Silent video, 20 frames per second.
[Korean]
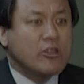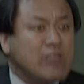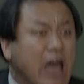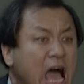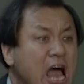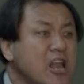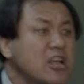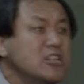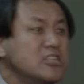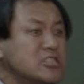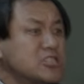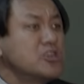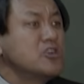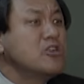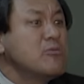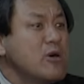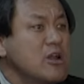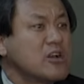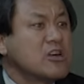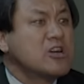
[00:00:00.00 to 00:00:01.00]
나는
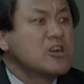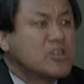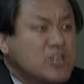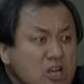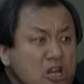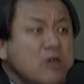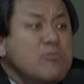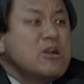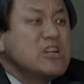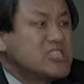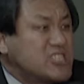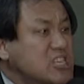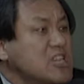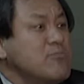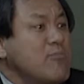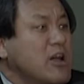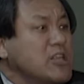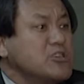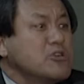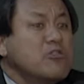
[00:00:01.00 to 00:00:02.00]
그놈을 그놈을
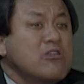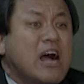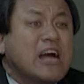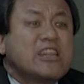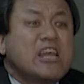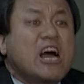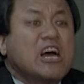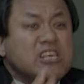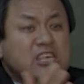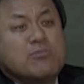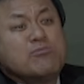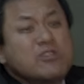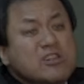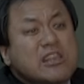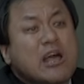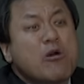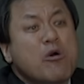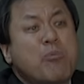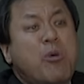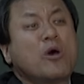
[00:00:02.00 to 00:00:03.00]
짊어지고 가다가
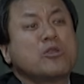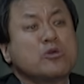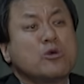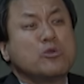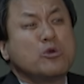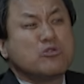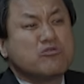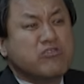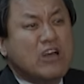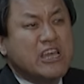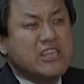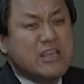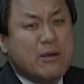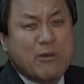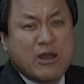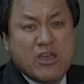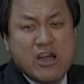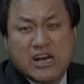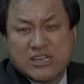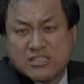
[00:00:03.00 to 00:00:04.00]
힘들다고 벗어놓을 수가 있냐
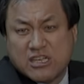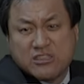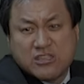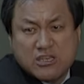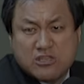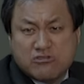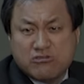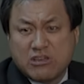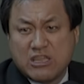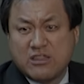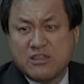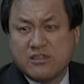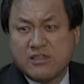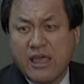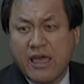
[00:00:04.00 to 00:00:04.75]
말이야 여학생들이 쭉 있는데